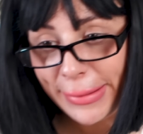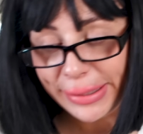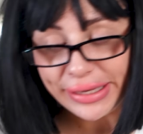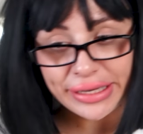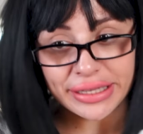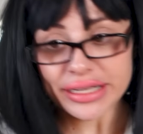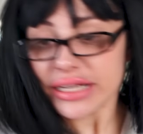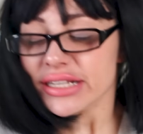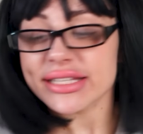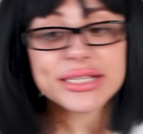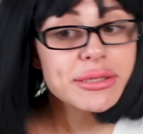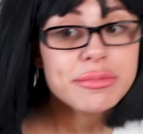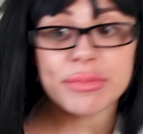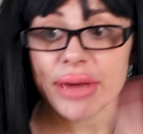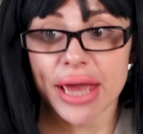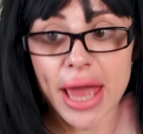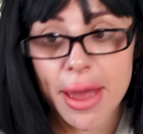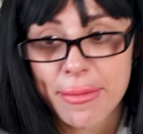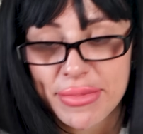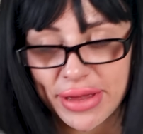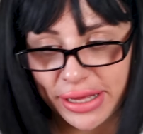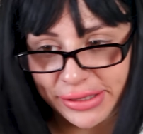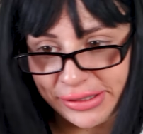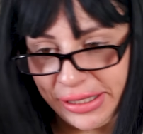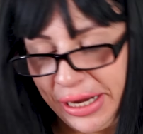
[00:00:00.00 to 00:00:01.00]
И не
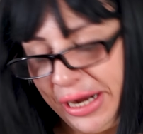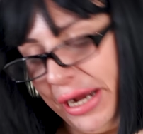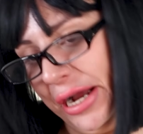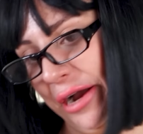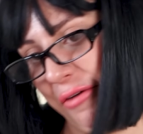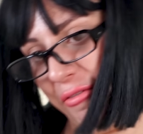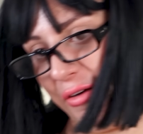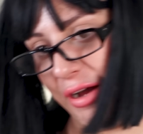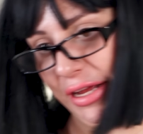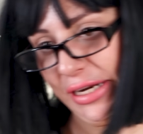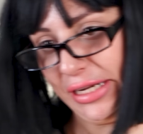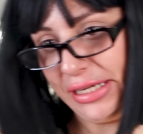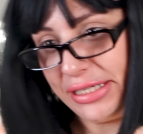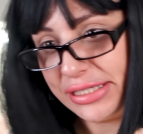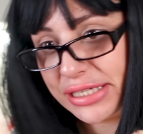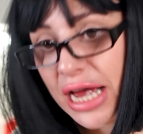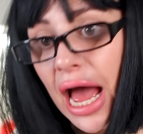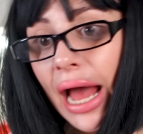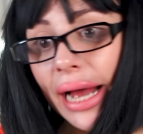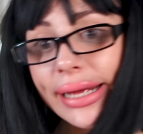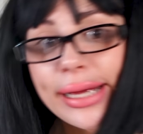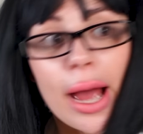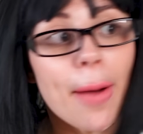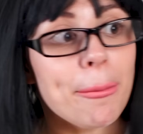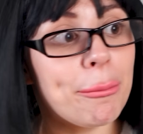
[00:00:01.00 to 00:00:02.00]
смей мне так говорить.
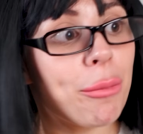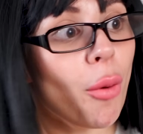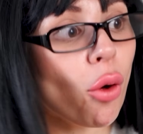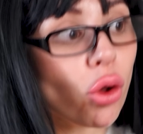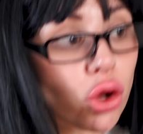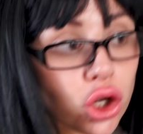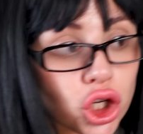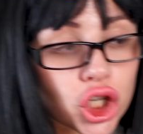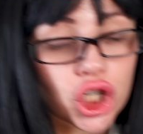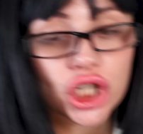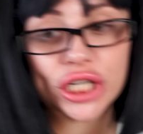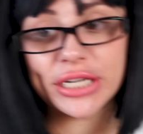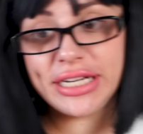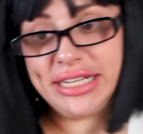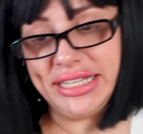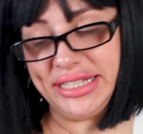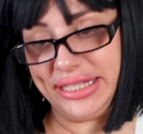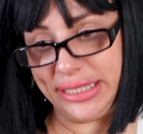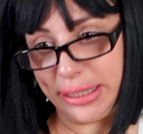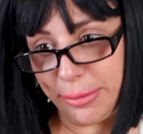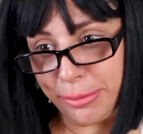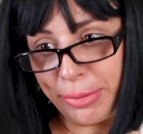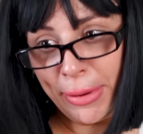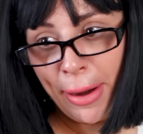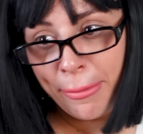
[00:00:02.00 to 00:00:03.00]
Я
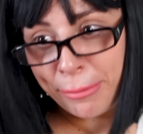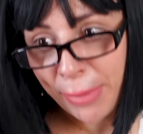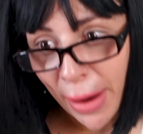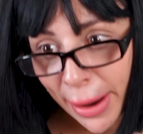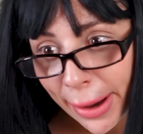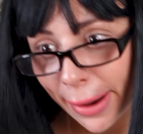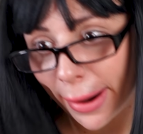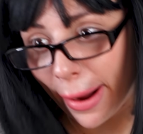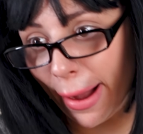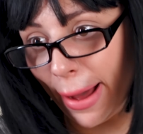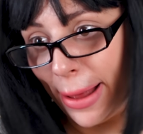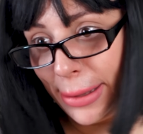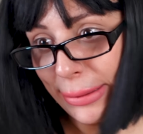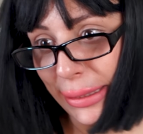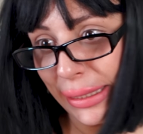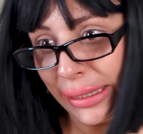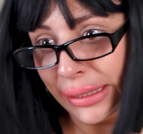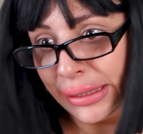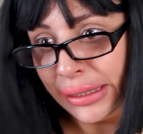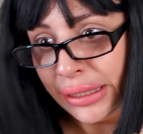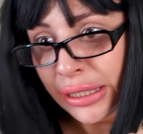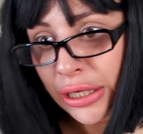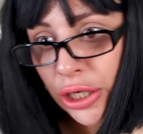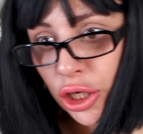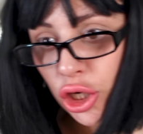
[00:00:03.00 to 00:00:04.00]
полжизни пропахала,
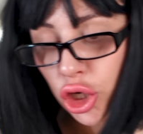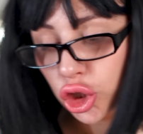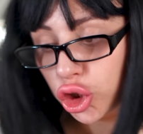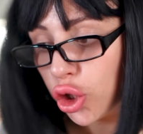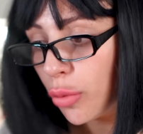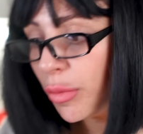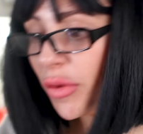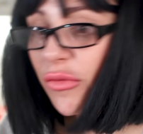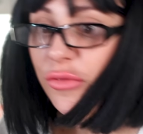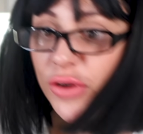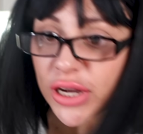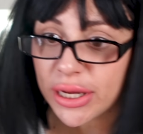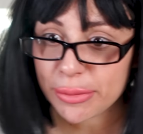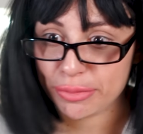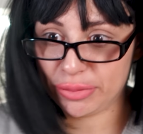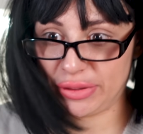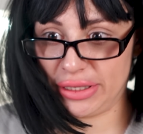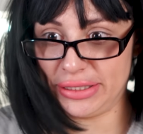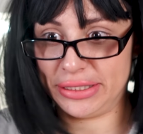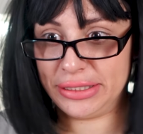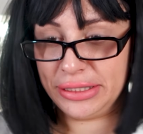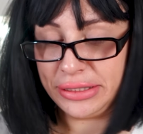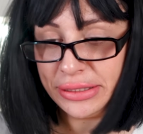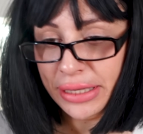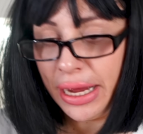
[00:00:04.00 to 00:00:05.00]
чтобы
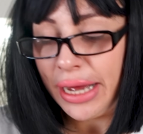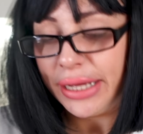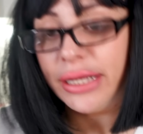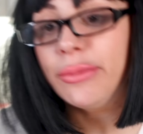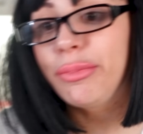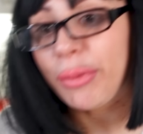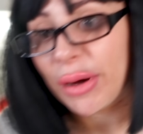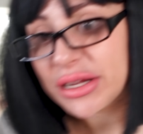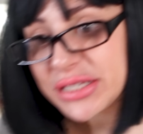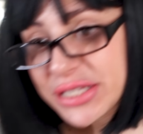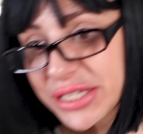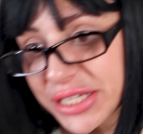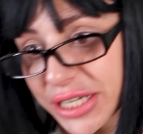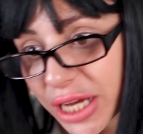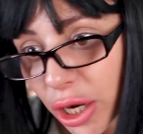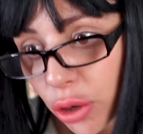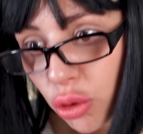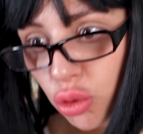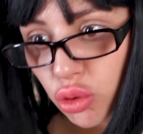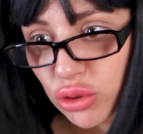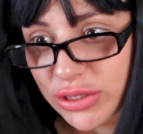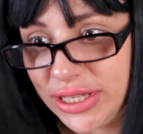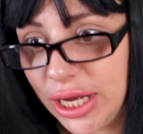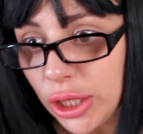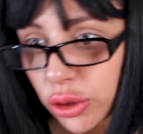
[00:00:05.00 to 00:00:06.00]
выплатить
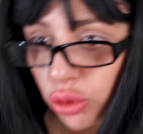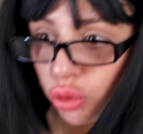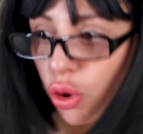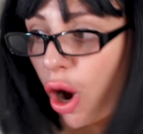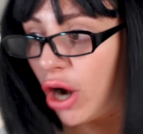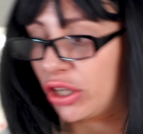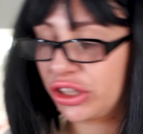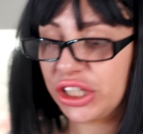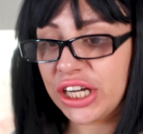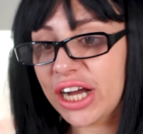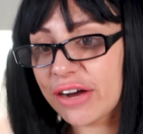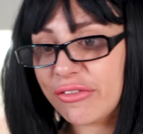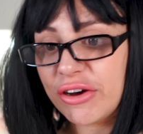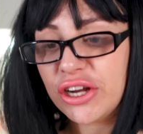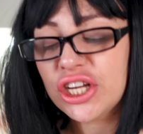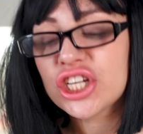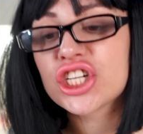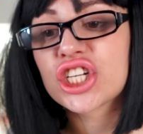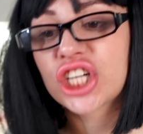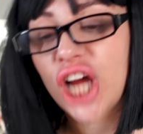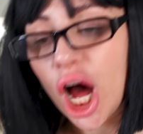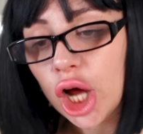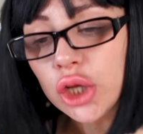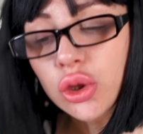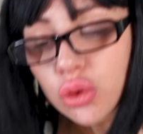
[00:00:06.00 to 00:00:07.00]
ипотеку за эту, как ты
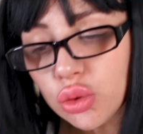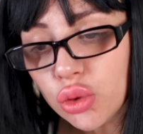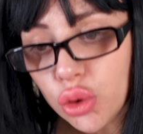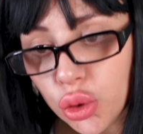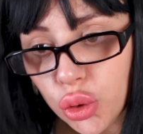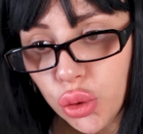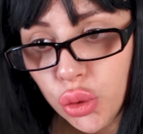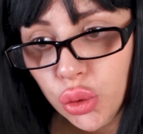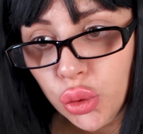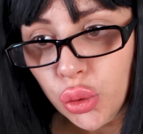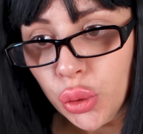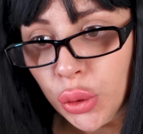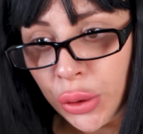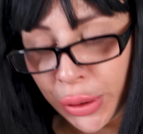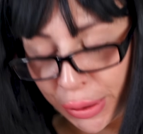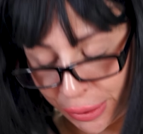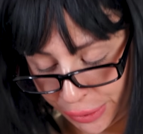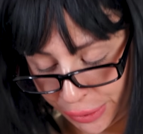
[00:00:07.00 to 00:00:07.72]
говоришь, конуру.